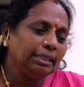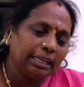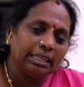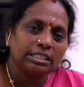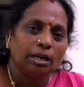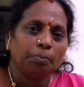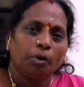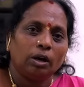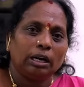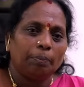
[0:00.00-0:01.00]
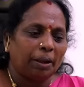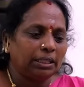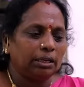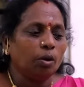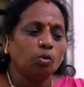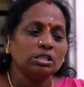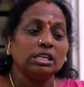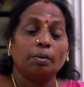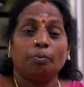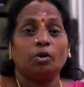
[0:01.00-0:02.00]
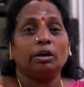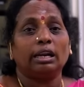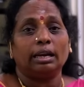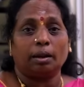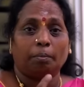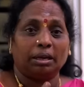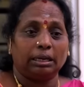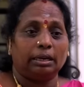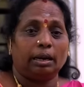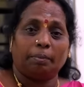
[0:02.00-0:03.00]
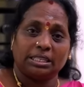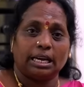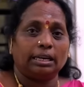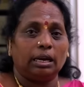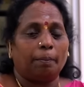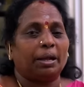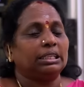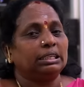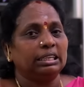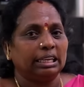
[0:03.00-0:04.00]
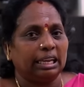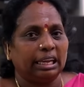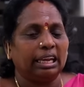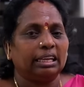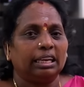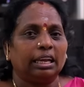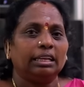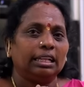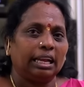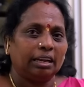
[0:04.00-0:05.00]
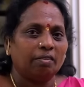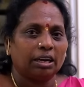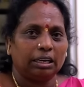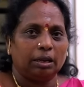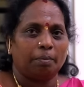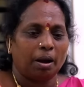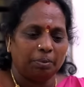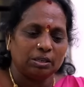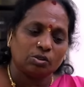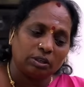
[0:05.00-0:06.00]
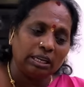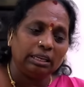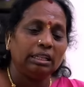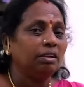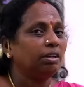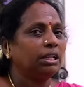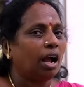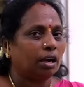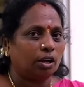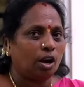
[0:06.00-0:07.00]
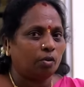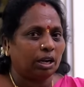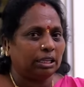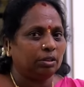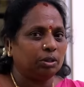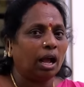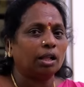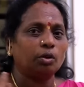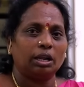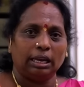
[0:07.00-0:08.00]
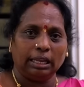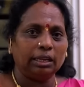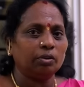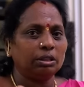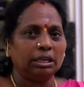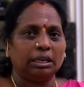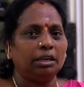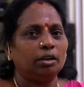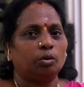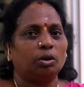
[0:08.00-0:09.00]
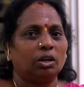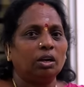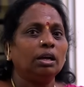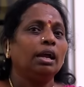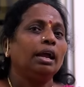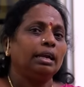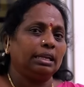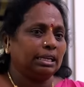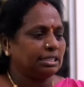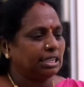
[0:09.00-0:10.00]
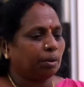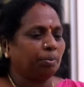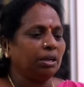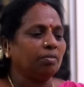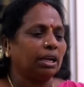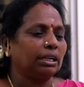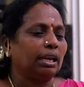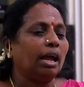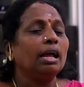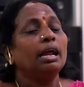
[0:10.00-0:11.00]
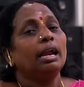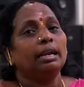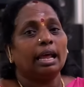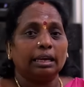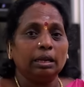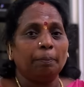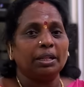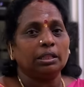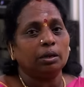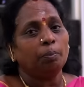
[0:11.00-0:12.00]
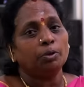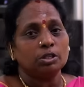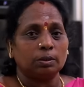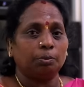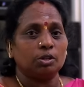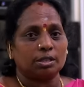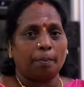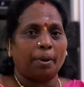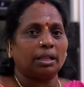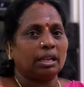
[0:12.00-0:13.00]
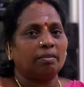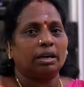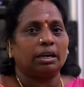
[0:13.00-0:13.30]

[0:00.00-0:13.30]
இந்த கிச்சன் பொருட்கள் பார்த்திங்கன்னா ஒரு சில பொருட்களை நம்ம கே நம்ம சேனலில் பார்த்துட்டு நீங்கள் கேட்குறீங்க இது எங்கே வாங்குனீங்கம்மா அப்படின்னு சொல்லிட்டு இது வந்து அகராவோட இது தான் அதோட லிங்க் வந்து கீழே கொடுக்குறோம் நீங்கள் செக் பண்ணி வாங்கிக்கலாம் நிறைய பேர்த்துக்கு புதுசு புதுசாக பாத்திரம்